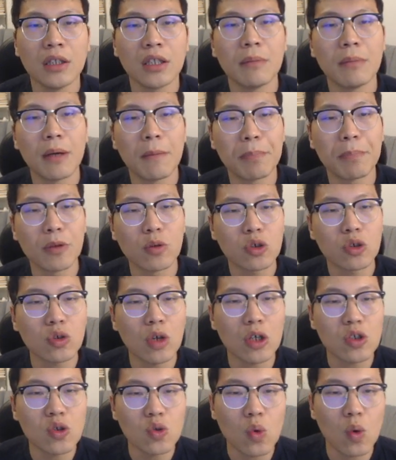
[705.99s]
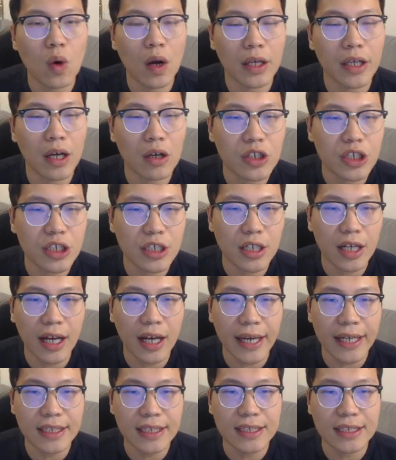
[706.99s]
那么，比如说，如果要是
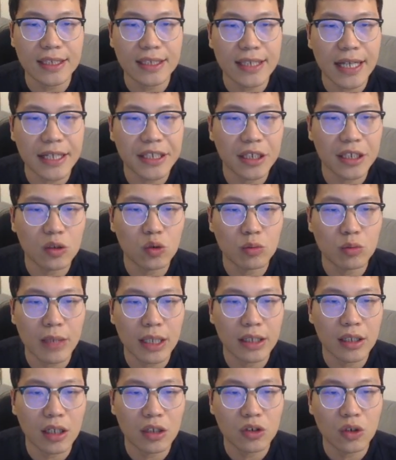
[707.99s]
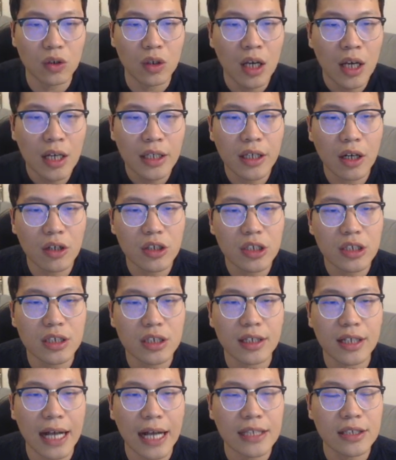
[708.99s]
黑棋在这个局面当中，要
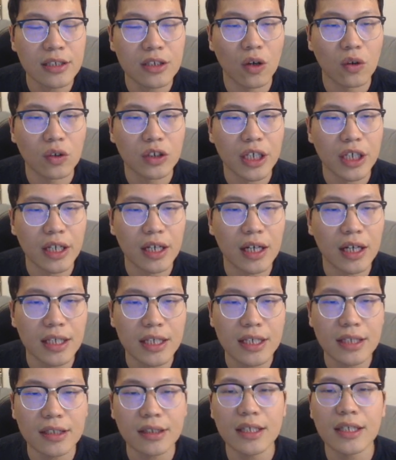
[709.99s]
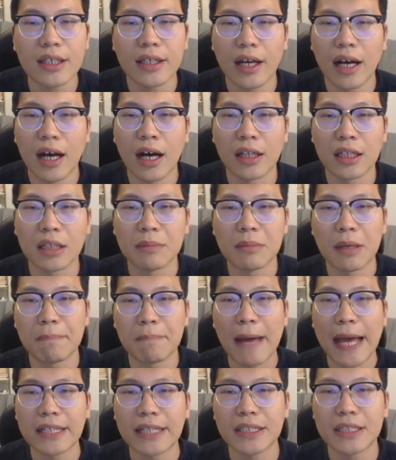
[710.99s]
是敢走这个 e d 啊，那么
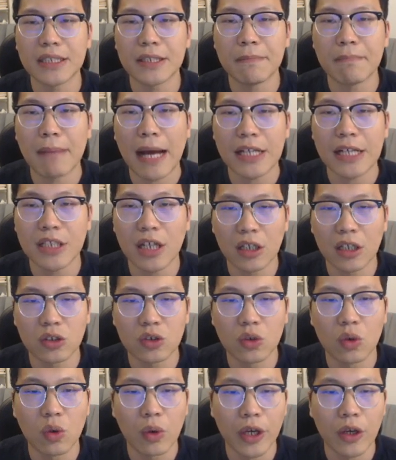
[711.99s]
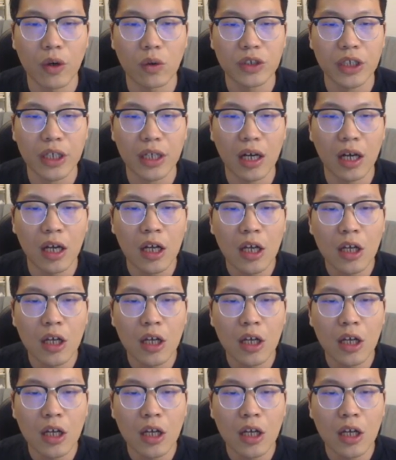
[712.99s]
白棋马上就会有这个